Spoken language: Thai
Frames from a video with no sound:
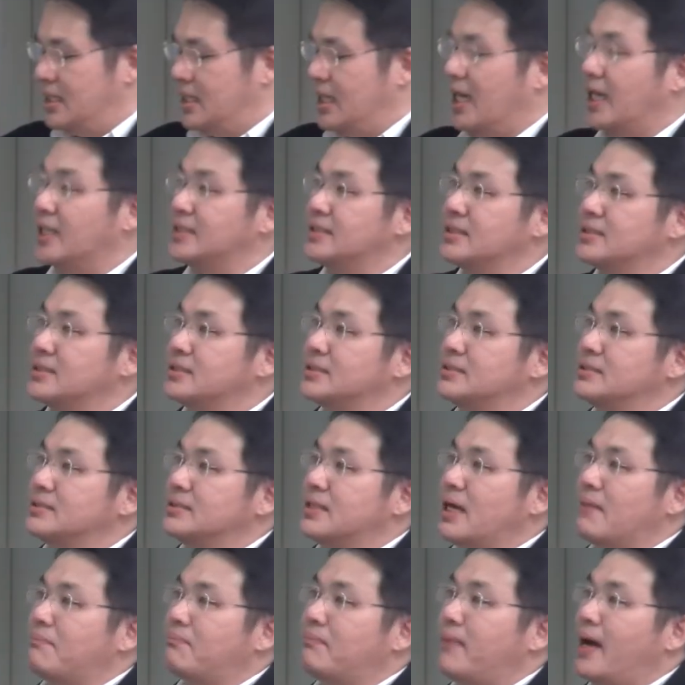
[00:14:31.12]
อัน
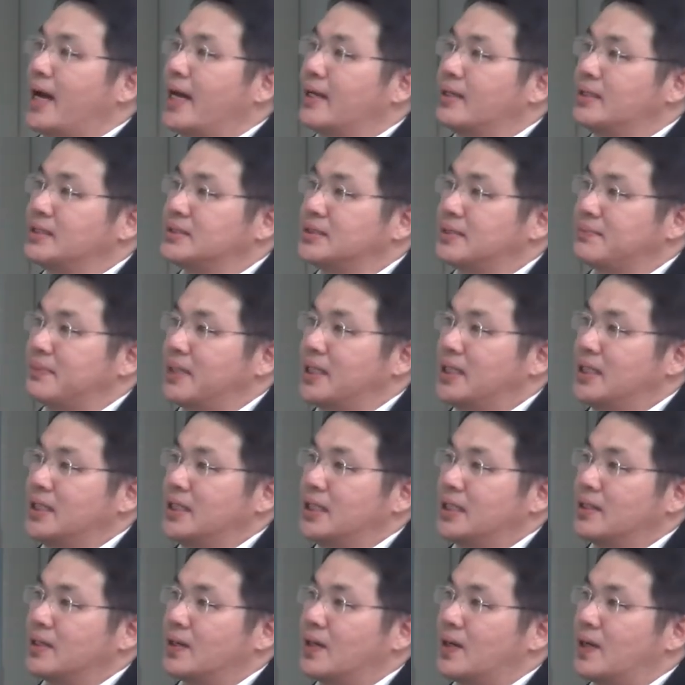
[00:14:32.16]
ถัดไปก็จะเป็นเรื่
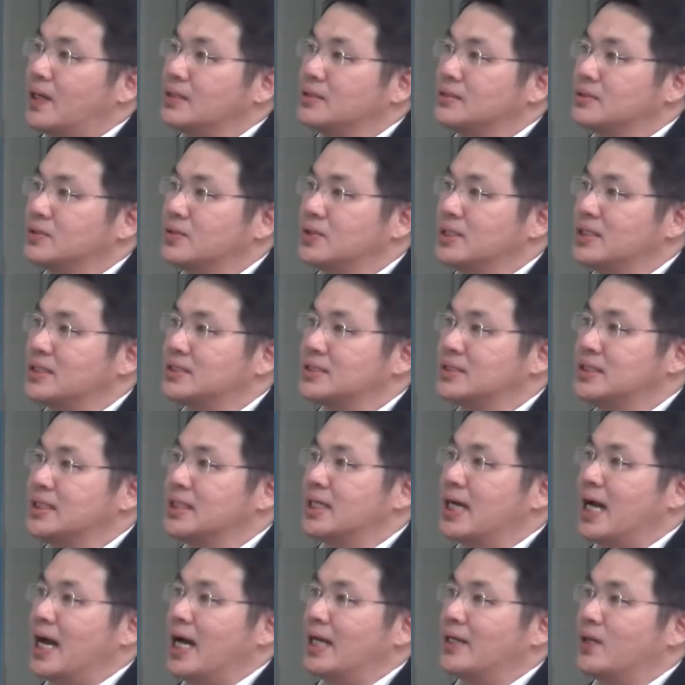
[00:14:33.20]
องของตัวซี
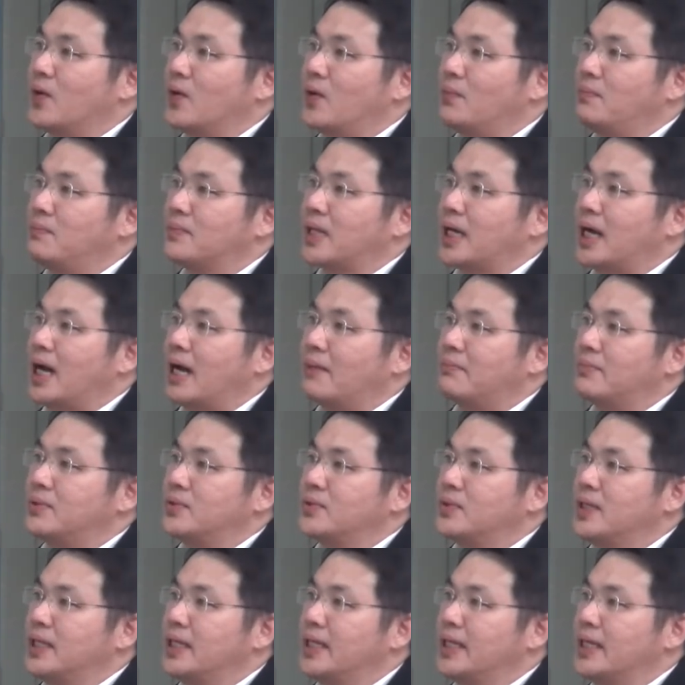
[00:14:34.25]
ก้าโดปนะครับ
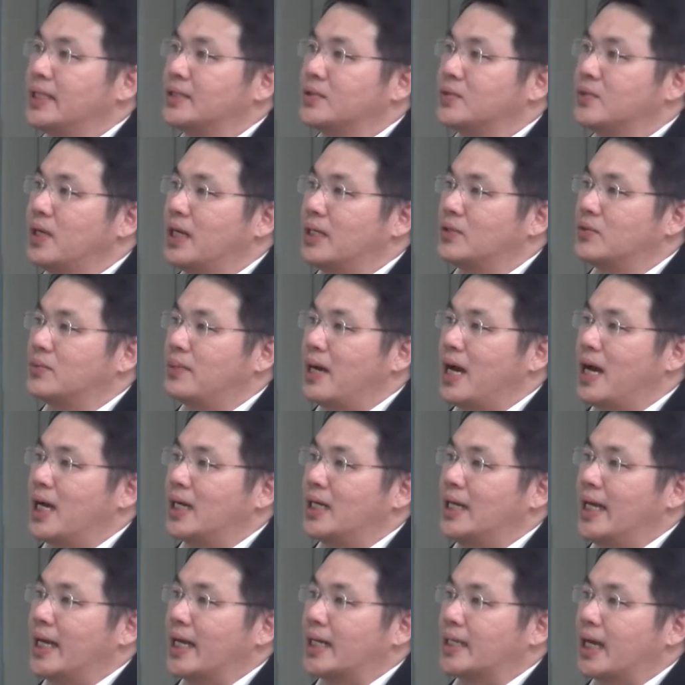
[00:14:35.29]
ด้วยไอตัวอนุภาค
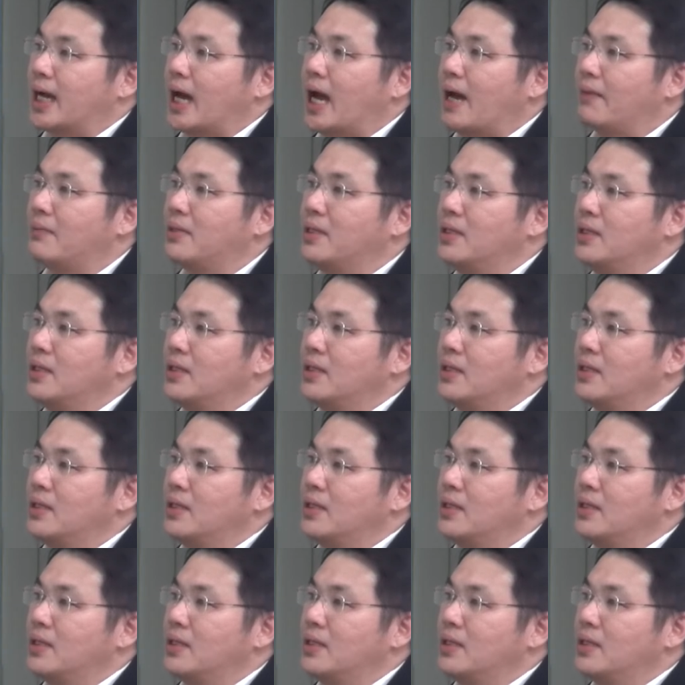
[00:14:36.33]
เหล็กนะครับ